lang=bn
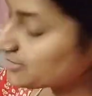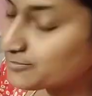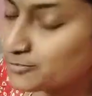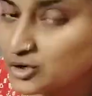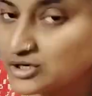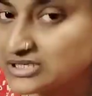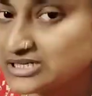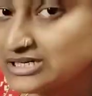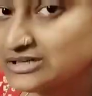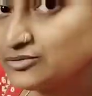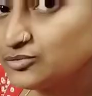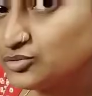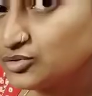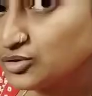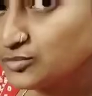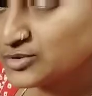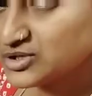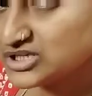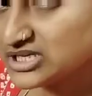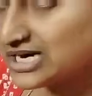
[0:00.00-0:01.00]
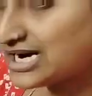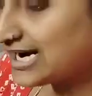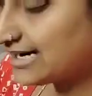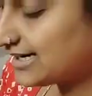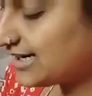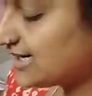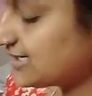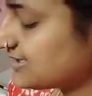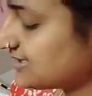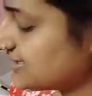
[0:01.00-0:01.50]
সব মশলা গুঁড়ো মশলা
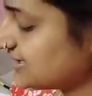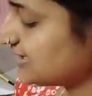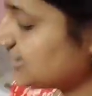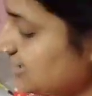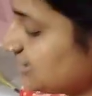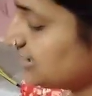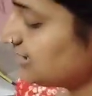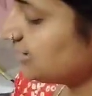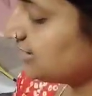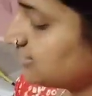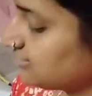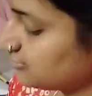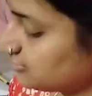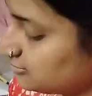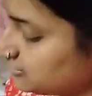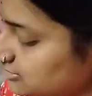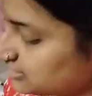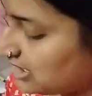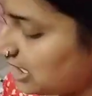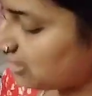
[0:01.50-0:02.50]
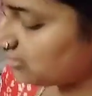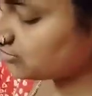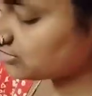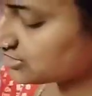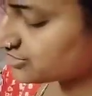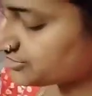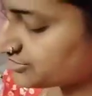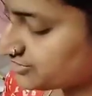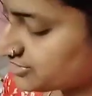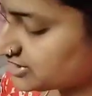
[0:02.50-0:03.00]
আনা আছে তো তাও
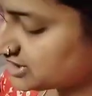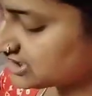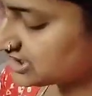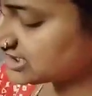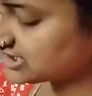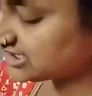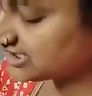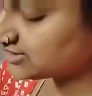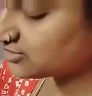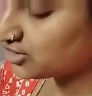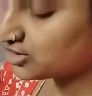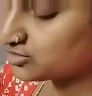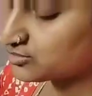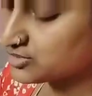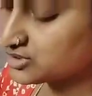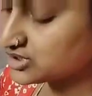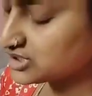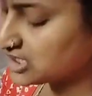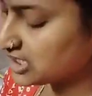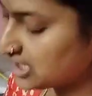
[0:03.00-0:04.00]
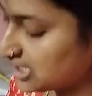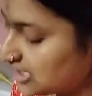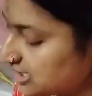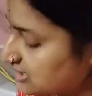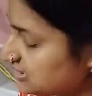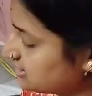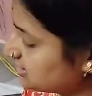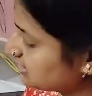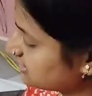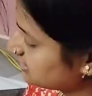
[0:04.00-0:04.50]
কিছু জিনিস নেই গরম মশলা
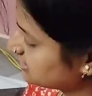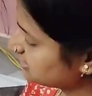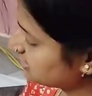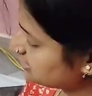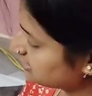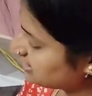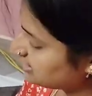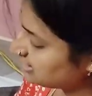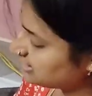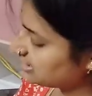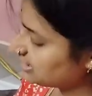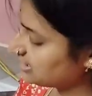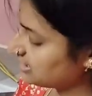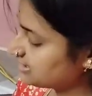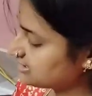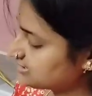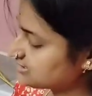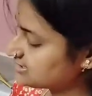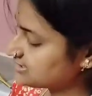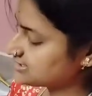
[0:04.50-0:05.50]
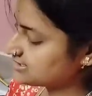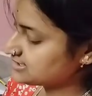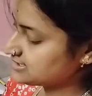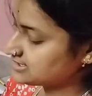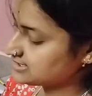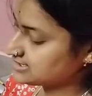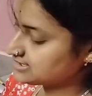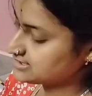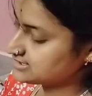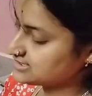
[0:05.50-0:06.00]
আর যে
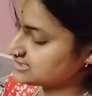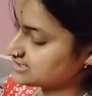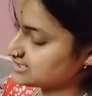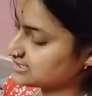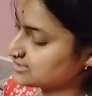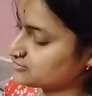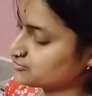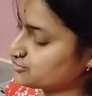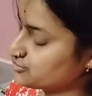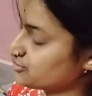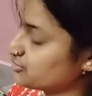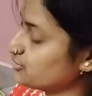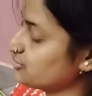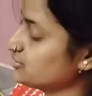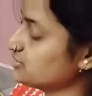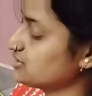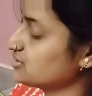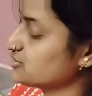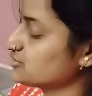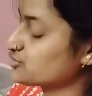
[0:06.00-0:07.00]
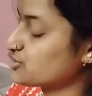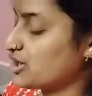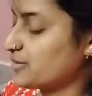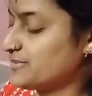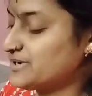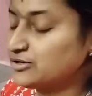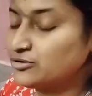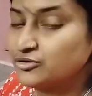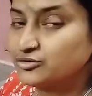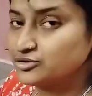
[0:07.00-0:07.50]
জিরে গুঁড়ো
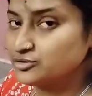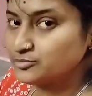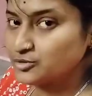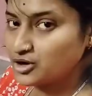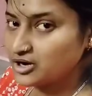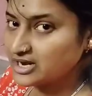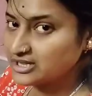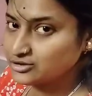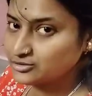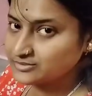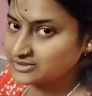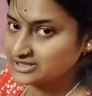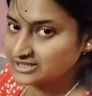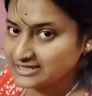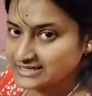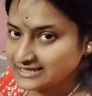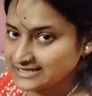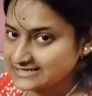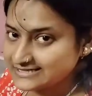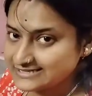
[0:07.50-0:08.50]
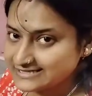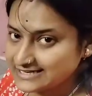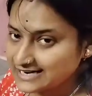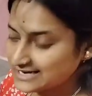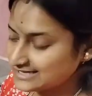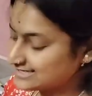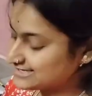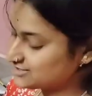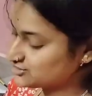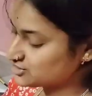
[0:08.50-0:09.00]
সবই কৌটো ভরা তোমাদের দেখিয়েছি
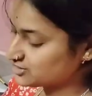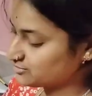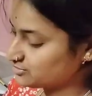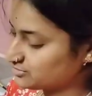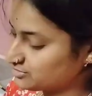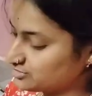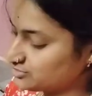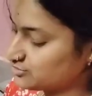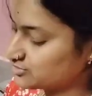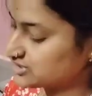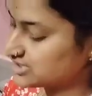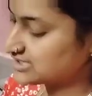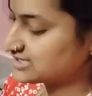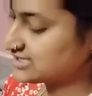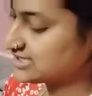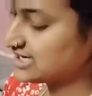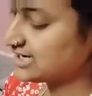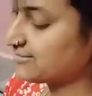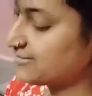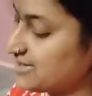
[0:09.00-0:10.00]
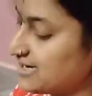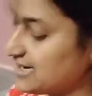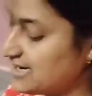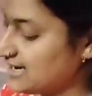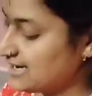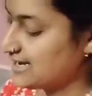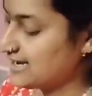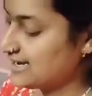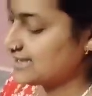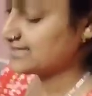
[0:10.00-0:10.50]
কালকেই সবগুলো বোঝাচ্ছিলাম
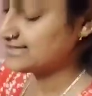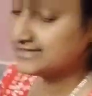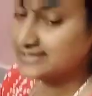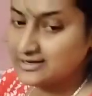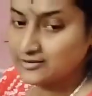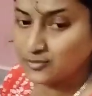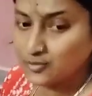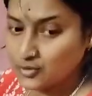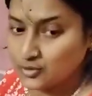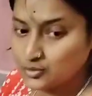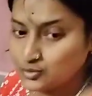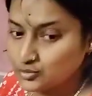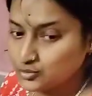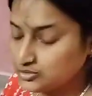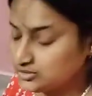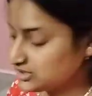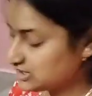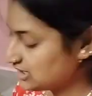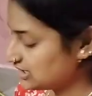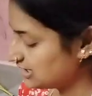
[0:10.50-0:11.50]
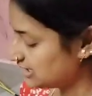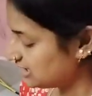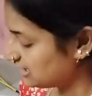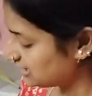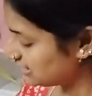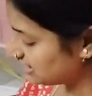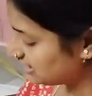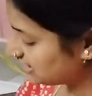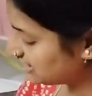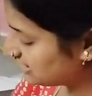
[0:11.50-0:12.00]
এদিকে হলুদ
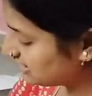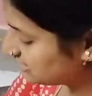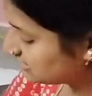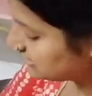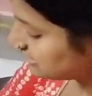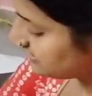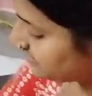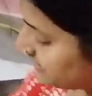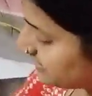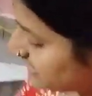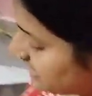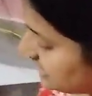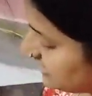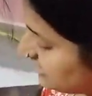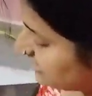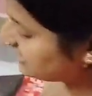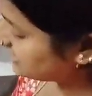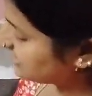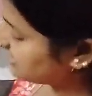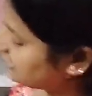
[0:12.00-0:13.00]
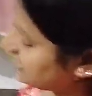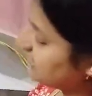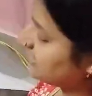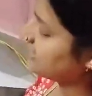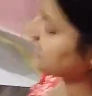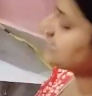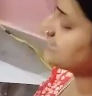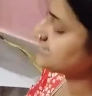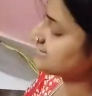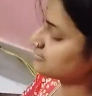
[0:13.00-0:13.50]
তারপরে এদিকে
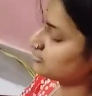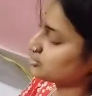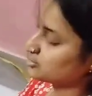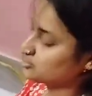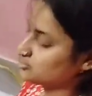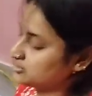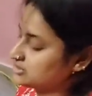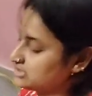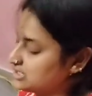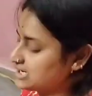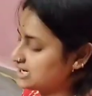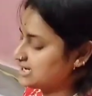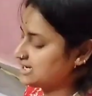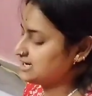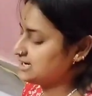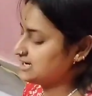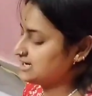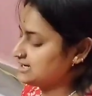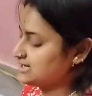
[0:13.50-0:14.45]
এই যে মটর ডাল